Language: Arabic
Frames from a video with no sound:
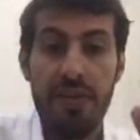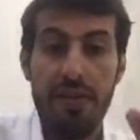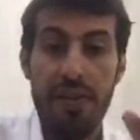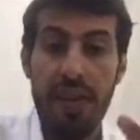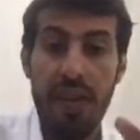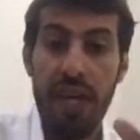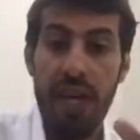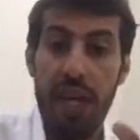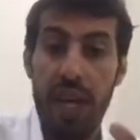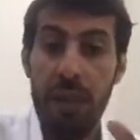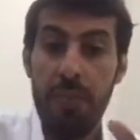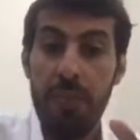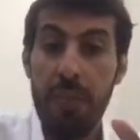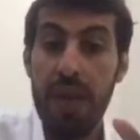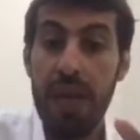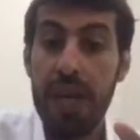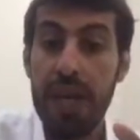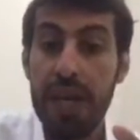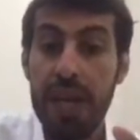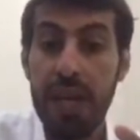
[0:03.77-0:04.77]
في
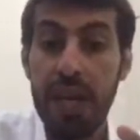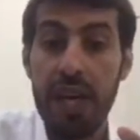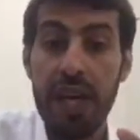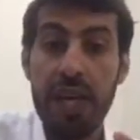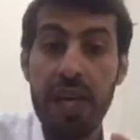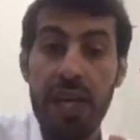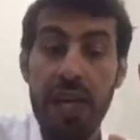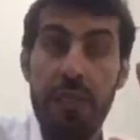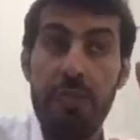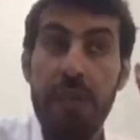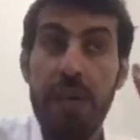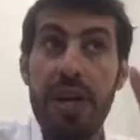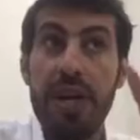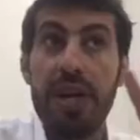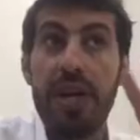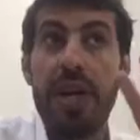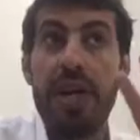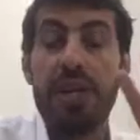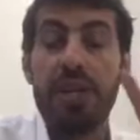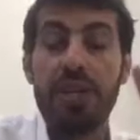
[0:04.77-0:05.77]
العمارية
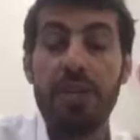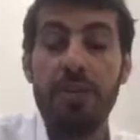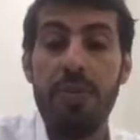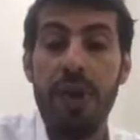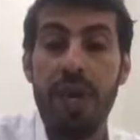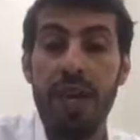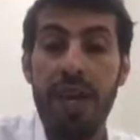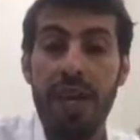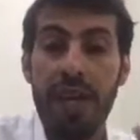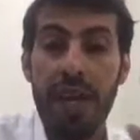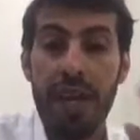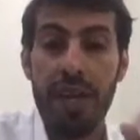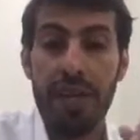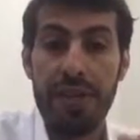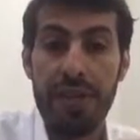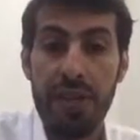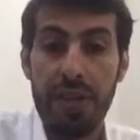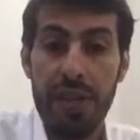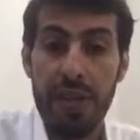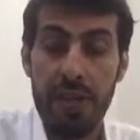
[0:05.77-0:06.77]
العمارية هذه شمال الرياض
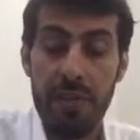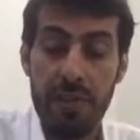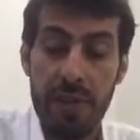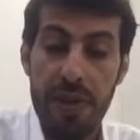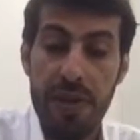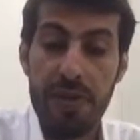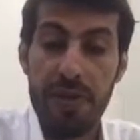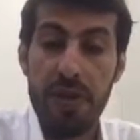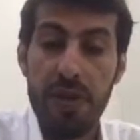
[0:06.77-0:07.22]
تقريبا